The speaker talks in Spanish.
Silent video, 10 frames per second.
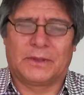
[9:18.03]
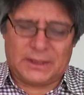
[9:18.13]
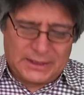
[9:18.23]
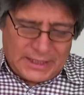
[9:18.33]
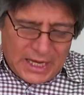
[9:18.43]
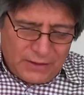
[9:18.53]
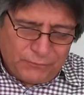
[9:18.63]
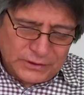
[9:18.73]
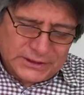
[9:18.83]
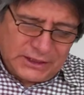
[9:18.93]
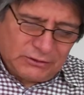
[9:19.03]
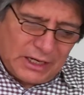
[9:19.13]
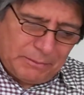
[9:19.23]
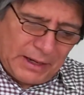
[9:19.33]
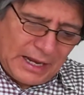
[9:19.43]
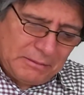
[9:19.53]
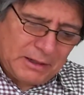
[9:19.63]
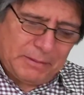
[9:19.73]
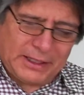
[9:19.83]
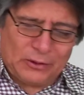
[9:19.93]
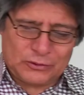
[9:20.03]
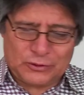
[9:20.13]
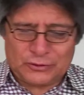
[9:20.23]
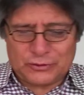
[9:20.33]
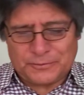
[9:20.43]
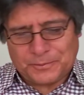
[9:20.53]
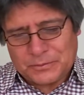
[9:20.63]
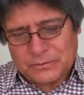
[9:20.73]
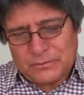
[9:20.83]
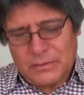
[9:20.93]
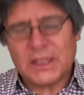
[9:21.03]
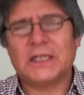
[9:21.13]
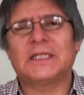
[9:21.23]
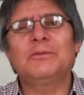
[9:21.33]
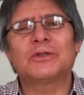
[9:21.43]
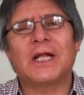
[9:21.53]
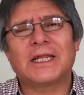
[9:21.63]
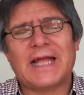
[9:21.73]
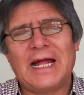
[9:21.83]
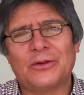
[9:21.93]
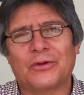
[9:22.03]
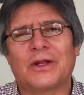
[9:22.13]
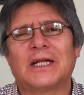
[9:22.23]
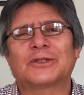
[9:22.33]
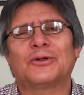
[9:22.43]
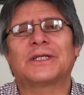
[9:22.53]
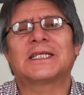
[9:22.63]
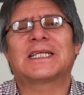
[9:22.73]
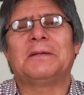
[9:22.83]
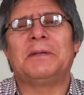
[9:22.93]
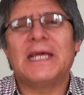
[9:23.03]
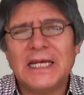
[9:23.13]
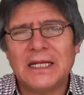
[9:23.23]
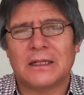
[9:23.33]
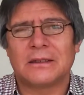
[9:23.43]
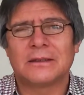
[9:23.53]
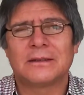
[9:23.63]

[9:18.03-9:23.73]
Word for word: Ya fue escrito en la palabra para que nosotros estemos al tanto de las cosas que vienen